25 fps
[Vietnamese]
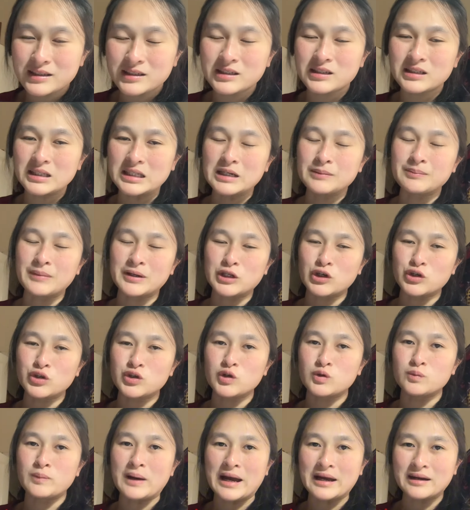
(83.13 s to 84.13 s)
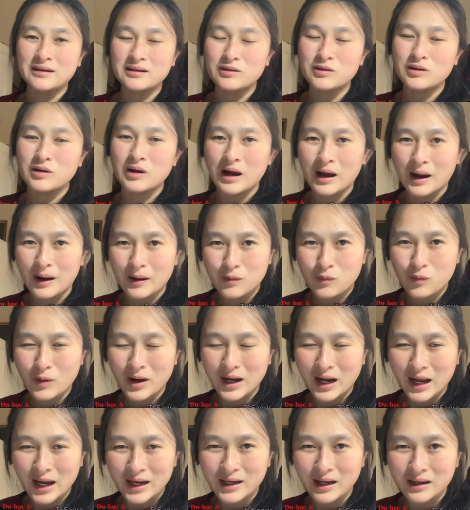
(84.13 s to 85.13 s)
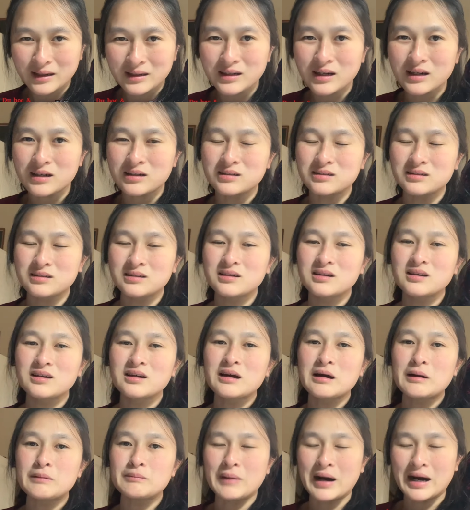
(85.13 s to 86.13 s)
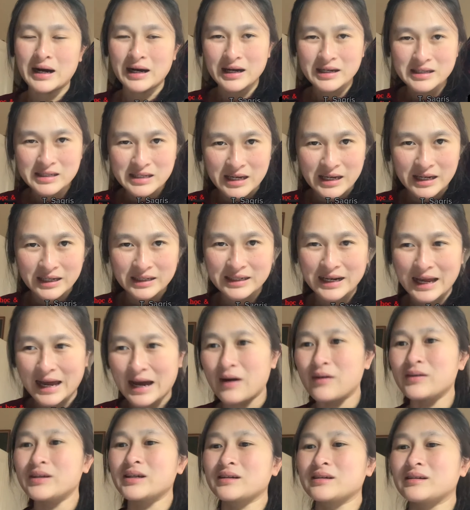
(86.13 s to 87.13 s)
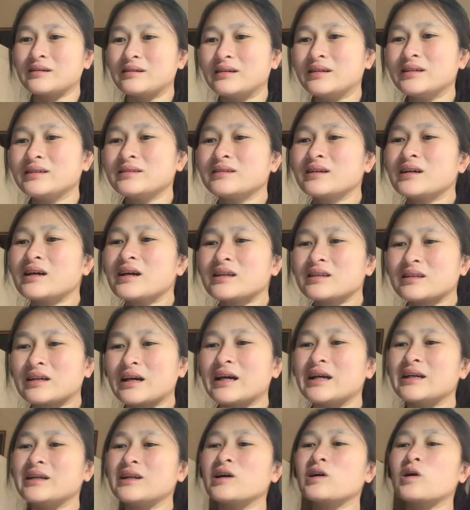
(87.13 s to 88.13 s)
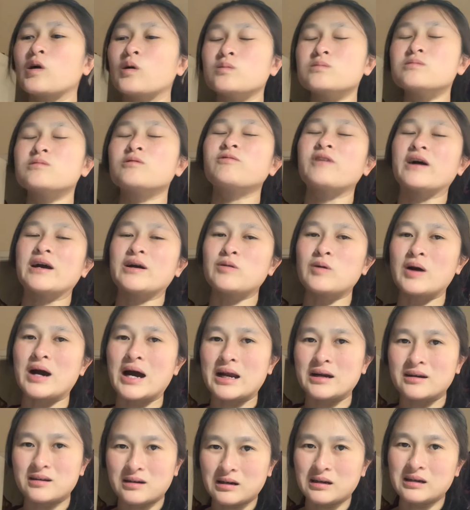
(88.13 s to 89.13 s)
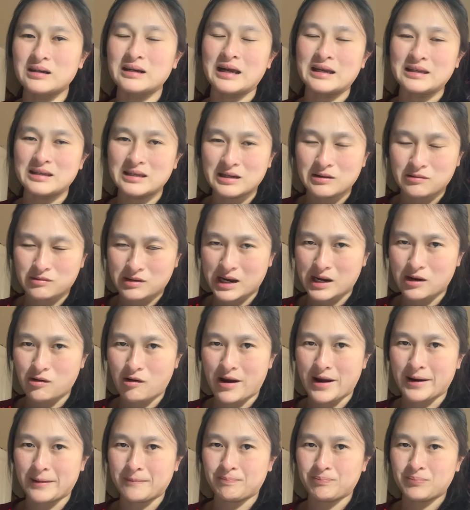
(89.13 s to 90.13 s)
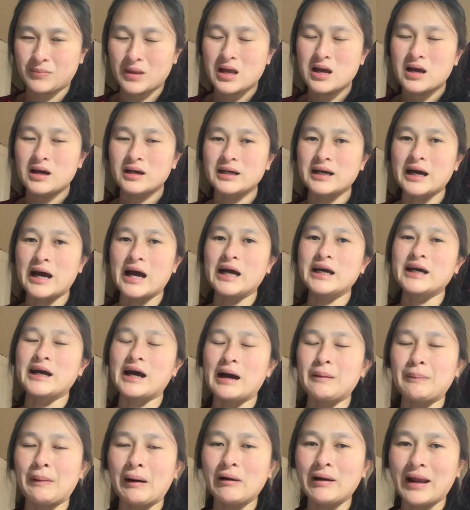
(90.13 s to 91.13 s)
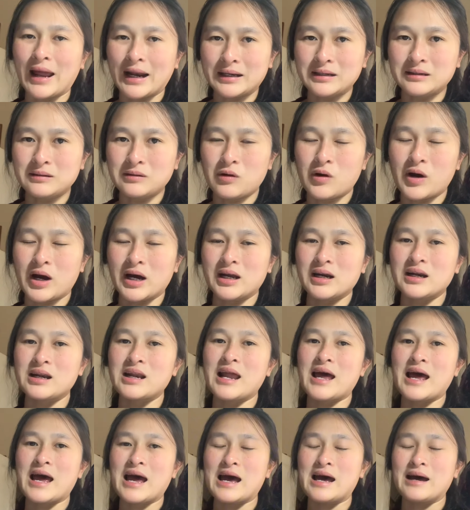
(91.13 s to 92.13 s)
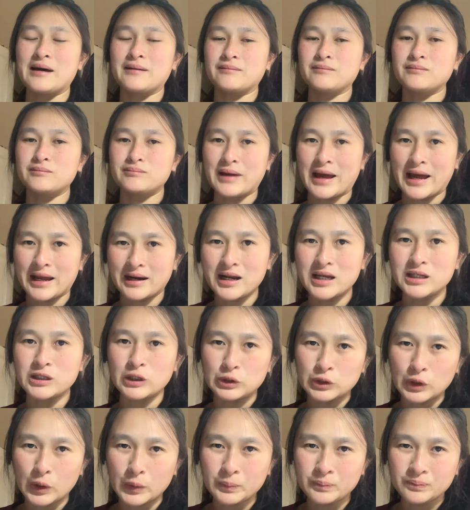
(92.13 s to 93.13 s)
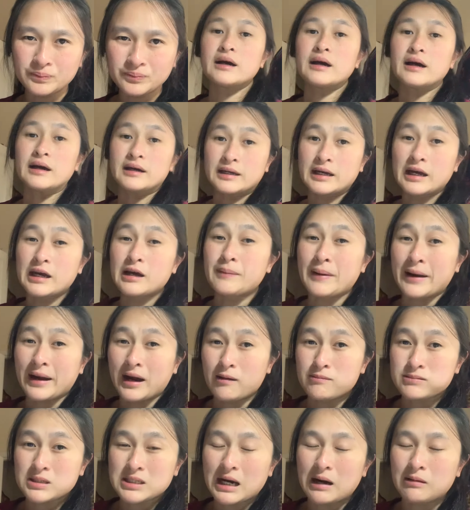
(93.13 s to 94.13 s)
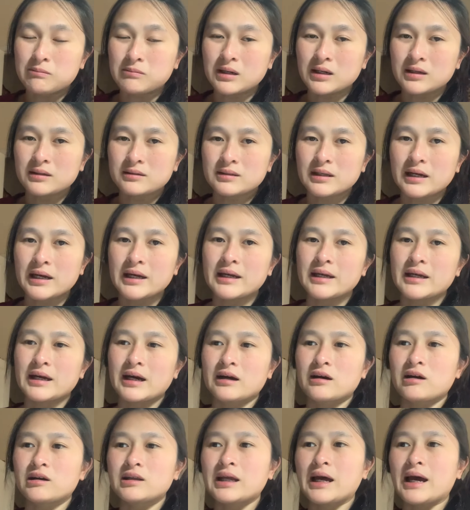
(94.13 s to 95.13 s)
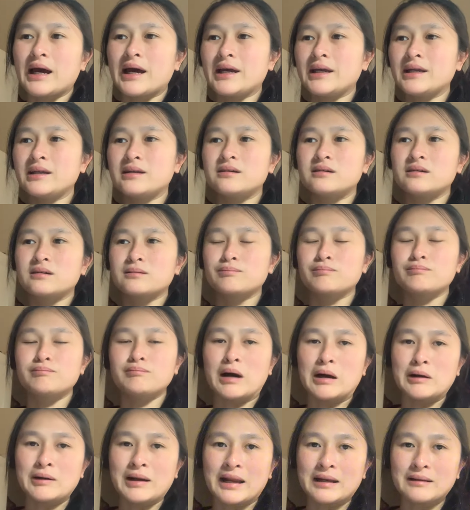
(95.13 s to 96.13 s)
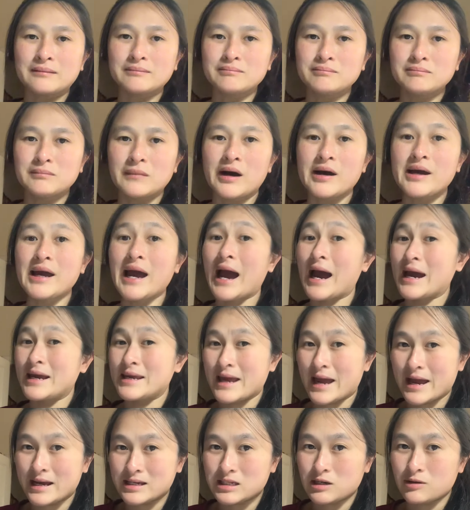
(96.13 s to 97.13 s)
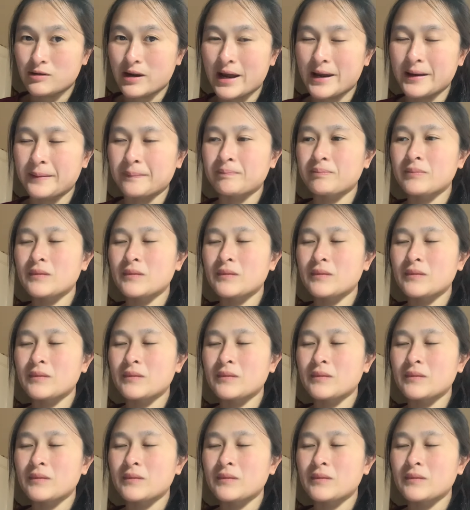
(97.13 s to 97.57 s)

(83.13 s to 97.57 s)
nhưng mà cho dù bạn à, qua đây định cư bằng cái diện nào chăng nữa thì nó cũng phải qua rất là nhiều giai đoạn kể cả bảo lãnh hoặc là bạn đi tự túc khi bạn học xong á, thì à, có thể được bảo lãnh bởi hai dạng sau đây